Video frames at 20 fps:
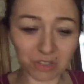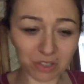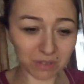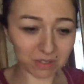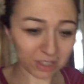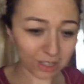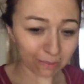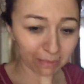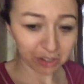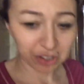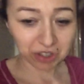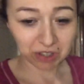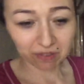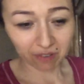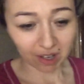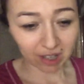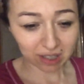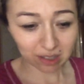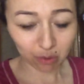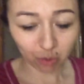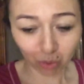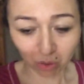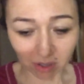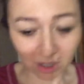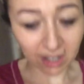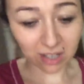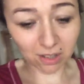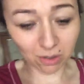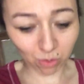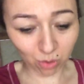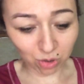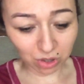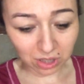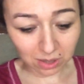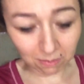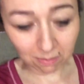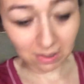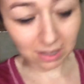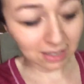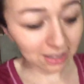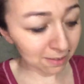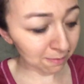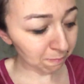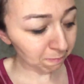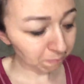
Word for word: çamaşır var. O yıkanıyor şimdi.